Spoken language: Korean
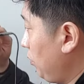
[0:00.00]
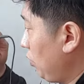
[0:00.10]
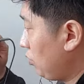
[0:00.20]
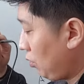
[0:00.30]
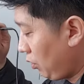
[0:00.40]
이거
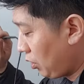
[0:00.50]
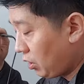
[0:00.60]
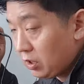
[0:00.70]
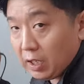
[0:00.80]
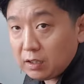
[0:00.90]
서로
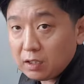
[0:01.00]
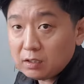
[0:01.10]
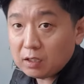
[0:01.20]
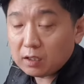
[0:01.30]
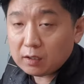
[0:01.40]
연결이 돼 있다는
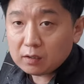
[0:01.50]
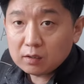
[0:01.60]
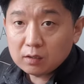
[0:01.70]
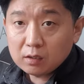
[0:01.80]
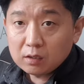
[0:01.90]
얘기야.
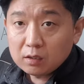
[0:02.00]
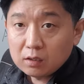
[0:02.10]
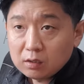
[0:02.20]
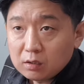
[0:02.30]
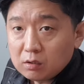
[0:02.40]

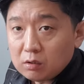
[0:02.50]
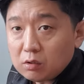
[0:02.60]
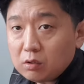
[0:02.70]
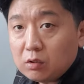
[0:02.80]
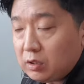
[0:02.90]

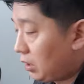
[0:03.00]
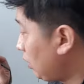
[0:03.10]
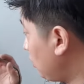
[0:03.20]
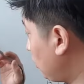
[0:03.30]
어, 돼 있다는